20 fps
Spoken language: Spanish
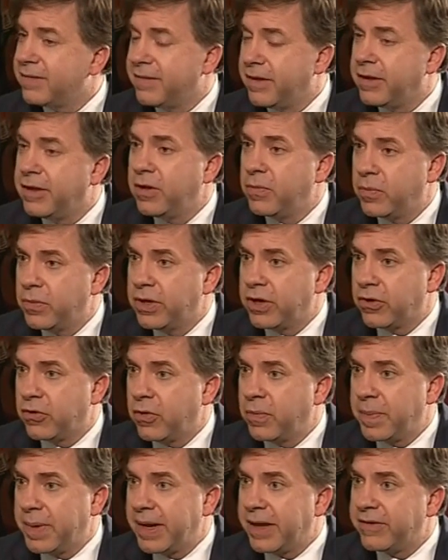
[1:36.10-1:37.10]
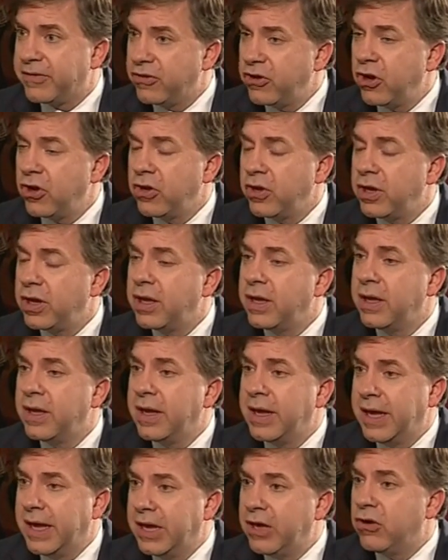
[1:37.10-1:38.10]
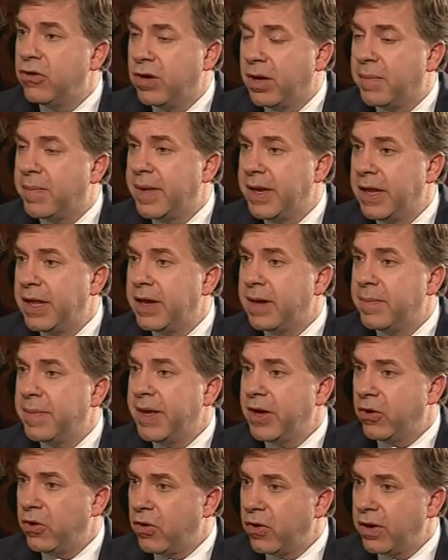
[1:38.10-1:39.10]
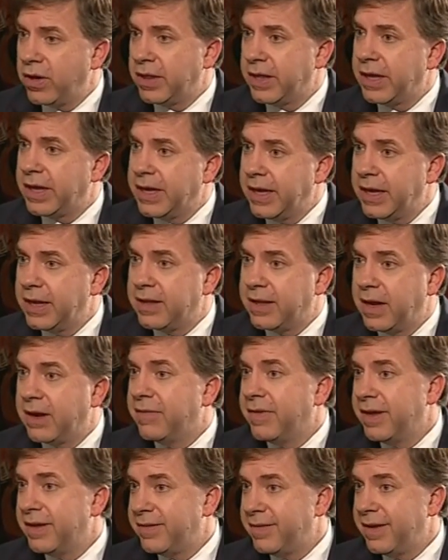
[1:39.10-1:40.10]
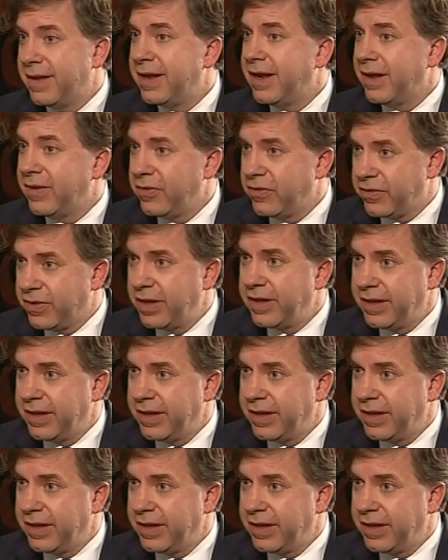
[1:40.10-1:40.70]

este tipo de cooperación en una manera mejor de que tal vez en años